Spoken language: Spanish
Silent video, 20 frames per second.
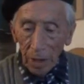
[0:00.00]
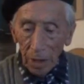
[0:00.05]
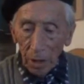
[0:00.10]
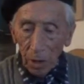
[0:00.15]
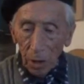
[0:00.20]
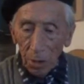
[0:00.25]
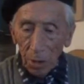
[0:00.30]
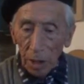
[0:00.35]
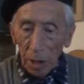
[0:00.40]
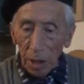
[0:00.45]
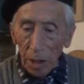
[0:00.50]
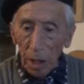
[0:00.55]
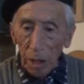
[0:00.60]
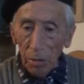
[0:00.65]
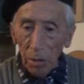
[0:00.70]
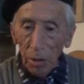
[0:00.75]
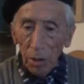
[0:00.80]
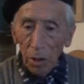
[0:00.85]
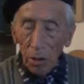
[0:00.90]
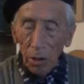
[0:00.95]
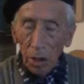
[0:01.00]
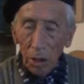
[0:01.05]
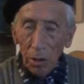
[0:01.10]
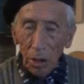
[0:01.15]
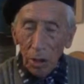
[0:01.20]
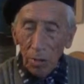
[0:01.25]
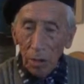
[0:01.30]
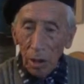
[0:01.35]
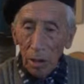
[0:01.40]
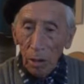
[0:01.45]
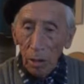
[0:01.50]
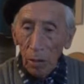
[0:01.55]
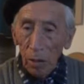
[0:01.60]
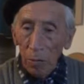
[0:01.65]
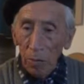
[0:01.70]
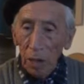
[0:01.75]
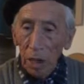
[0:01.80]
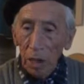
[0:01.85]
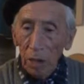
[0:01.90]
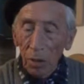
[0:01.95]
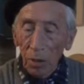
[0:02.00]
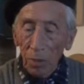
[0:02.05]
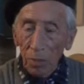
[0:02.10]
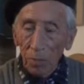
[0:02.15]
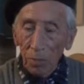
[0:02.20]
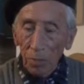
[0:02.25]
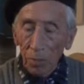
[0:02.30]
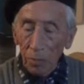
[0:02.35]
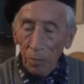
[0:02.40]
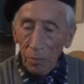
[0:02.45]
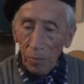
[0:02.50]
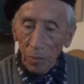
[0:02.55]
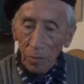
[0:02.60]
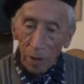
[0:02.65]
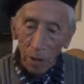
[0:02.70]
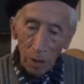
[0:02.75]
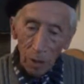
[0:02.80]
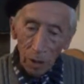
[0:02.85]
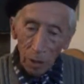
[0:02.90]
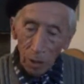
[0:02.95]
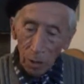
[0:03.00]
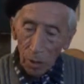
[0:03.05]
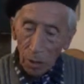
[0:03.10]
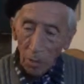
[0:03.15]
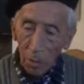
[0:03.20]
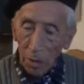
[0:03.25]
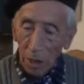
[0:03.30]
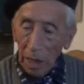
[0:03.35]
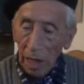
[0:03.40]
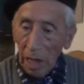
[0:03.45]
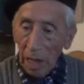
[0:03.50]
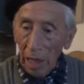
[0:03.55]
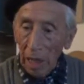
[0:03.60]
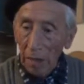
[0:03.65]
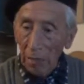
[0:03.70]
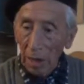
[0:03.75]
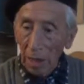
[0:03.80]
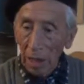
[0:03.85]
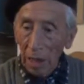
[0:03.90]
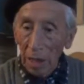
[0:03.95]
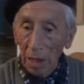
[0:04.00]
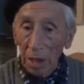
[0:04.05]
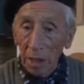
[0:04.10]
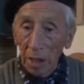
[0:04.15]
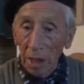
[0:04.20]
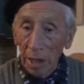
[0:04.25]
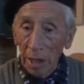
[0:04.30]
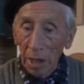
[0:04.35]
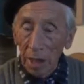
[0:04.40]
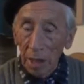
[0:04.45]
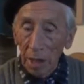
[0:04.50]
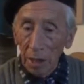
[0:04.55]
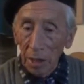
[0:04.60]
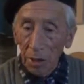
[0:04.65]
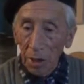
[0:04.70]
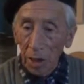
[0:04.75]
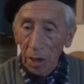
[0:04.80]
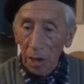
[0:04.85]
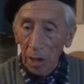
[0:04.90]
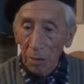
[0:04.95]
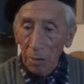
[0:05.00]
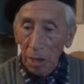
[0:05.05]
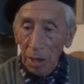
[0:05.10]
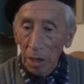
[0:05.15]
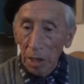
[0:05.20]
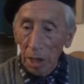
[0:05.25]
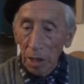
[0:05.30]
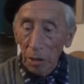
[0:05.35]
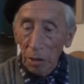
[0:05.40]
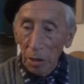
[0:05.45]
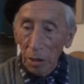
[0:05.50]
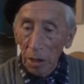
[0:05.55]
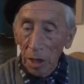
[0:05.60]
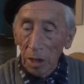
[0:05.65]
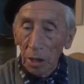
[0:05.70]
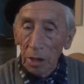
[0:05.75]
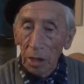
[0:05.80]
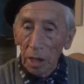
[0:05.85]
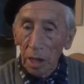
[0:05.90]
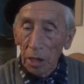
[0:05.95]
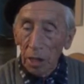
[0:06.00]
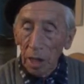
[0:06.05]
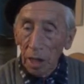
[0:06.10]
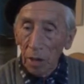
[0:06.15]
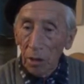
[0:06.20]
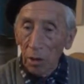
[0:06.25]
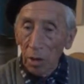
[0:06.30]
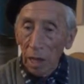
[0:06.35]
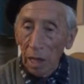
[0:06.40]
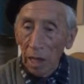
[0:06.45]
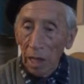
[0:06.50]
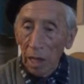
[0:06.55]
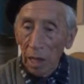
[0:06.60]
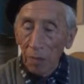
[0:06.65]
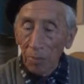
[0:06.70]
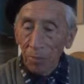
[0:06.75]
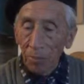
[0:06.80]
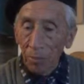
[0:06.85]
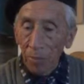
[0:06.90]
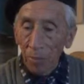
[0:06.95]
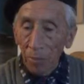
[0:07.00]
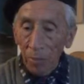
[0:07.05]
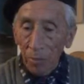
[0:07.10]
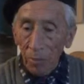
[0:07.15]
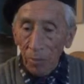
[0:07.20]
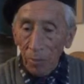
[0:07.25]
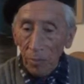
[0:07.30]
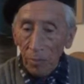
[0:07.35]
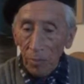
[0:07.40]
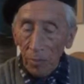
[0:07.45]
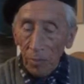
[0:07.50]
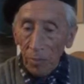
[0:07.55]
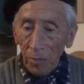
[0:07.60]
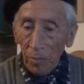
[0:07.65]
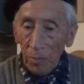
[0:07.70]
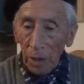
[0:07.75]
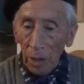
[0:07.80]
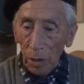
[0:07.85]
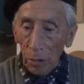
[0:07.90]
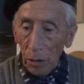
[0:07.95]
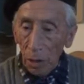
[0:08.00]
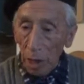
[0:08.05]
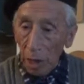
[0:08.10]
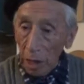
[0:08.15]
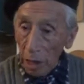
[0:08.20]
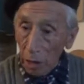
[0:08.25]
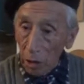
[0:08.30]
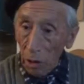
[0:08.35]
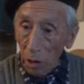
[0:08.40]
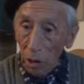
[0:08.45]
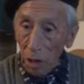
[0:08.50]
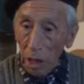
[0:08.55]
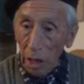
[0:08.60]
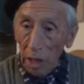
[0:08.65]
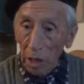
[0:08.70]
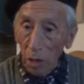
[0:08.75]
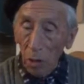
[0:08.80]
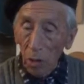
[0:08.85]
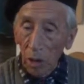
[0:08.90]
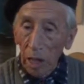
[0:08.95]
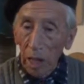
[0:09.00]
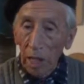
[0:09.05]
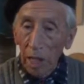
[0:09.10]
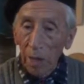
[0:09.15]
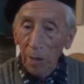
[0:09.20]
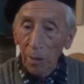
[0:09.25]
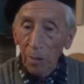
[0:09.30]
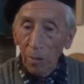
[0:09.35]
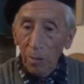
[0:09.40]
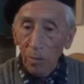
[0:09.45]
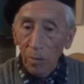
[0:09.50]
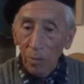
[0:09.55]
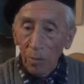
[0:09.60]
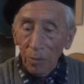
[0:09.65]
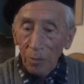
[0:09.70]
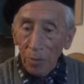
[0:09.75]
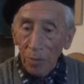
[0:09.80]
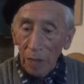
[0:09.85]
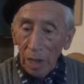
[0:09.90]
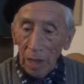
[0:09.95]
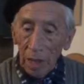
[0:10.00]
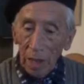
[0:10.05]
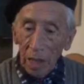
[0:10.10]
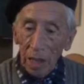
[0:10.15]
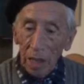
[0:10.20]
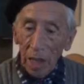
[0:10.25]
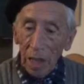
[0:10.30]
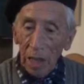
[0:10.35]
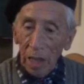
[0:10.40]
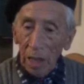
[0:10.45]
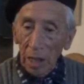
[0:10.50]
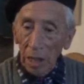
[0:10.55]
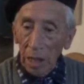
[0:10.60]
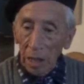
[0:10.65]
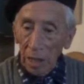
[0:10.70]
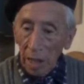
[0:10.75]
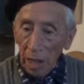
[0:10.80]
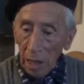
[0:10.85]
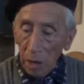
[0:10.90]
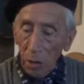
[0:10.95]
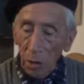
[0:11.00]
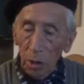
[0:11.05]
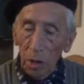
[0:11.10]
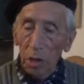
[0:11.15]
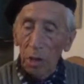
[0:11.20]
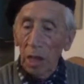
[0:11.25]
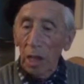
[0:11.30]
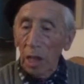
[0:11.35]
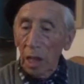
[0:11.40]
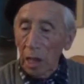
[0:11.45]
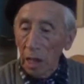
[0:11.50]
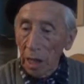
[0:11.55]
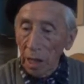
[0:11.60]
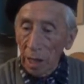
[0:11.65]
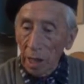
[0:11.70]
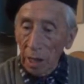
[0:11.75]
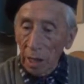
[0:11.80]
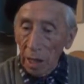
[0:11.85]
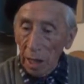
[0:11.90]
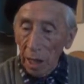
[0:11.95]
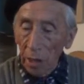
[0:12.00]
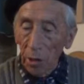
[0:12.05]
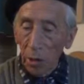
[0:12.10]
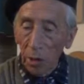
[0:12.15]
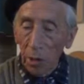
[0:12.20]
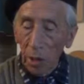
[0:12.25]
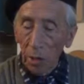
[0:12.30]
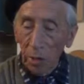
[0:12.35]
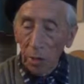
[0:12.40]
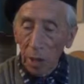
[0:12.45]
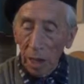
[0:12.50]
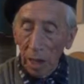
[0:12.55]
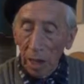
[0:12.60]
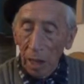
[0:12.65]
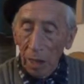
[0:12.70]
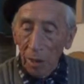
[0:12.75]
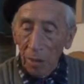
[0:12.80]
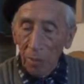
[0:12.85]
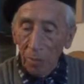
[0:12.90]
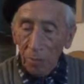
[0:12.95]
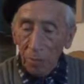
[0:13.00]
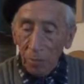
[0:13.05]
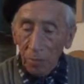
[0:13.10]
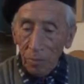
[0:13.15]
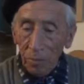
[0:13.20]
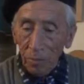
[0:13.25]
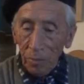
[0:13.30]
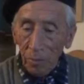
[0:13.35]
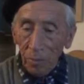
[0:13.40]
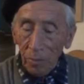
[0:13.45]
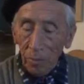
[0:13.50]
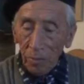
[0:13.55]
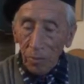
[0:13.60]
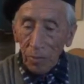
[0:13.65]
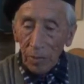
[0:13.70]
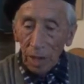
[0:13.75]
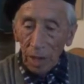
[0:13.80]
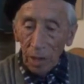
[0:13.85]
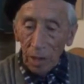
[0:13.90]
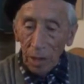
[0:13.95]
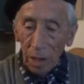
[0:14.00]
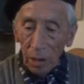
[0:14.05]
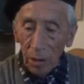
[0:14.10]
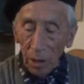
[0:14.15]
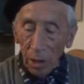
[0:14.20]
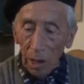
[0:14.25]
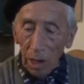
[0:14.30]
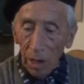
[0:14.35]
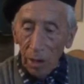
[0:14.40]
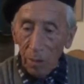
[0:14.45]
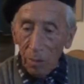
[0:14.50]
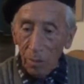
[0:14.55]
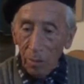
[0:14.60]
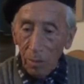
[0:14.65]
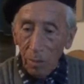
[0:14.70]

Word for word: ese objetivo yo creo haberlo cumplido cuando ya me dediqué íntegramente durante 16 años como director de la escuela, del que han egresado y siguen egresando todavía hasta ahora